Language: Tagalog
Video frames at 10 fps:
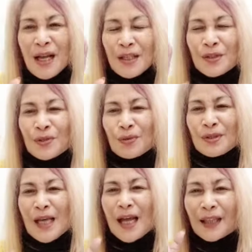So
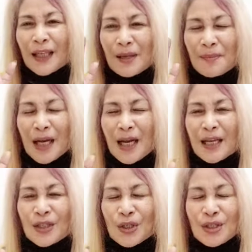sa ating
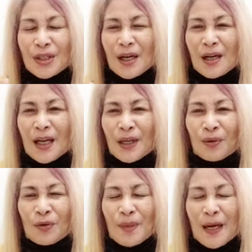mga isishare
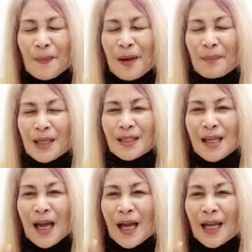ngayon mga mamis
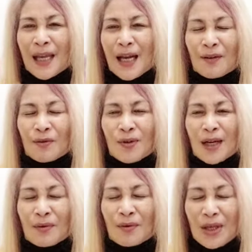ay ang una
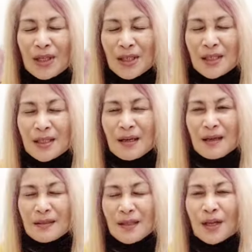kong
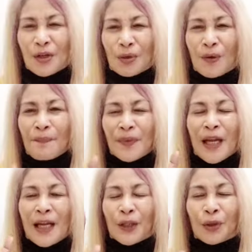isishare sa inyo
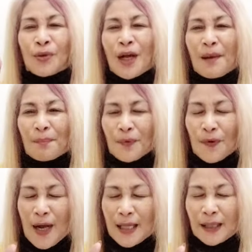ito nga pong
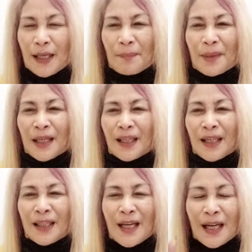ating
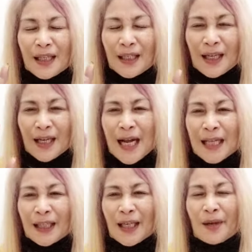pagdagdag ng
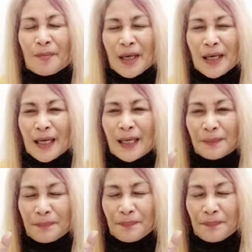ating mga